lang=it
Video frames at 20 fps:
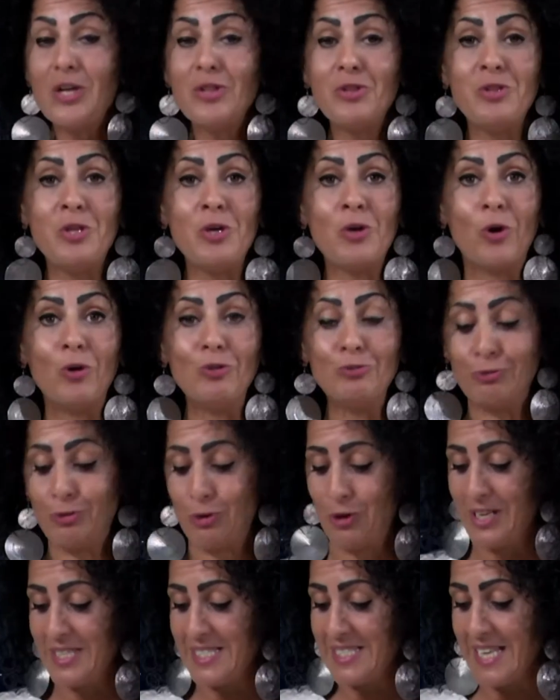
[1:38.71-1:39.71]
Di contro
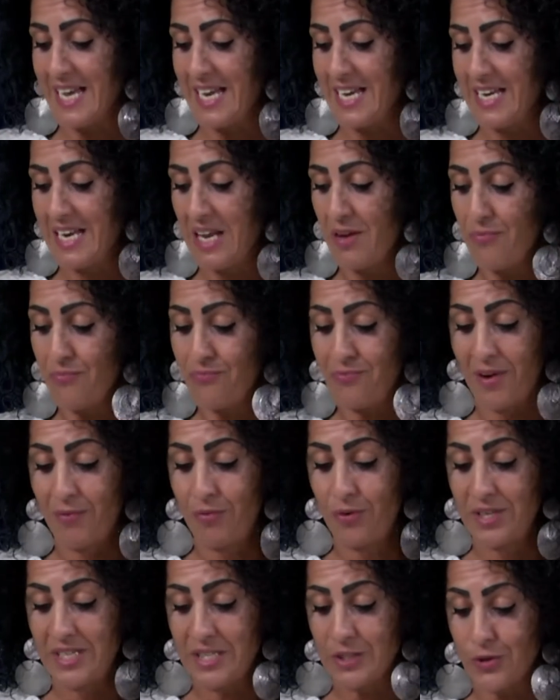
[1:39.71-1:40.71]
le stelle
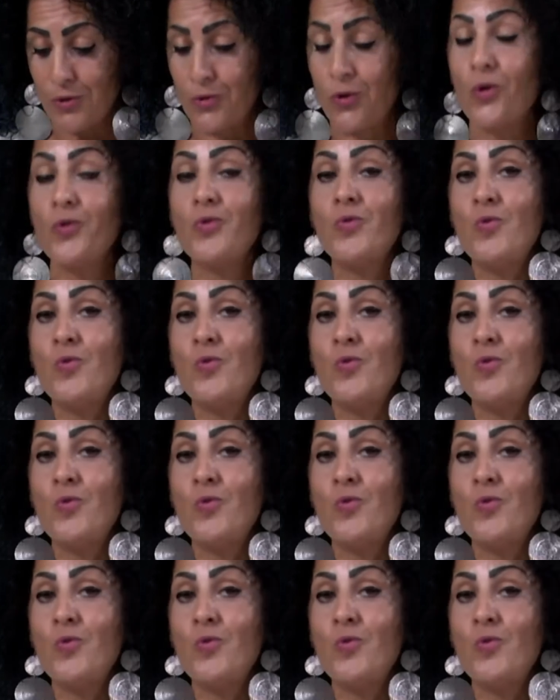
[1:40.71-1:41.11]
favoriscono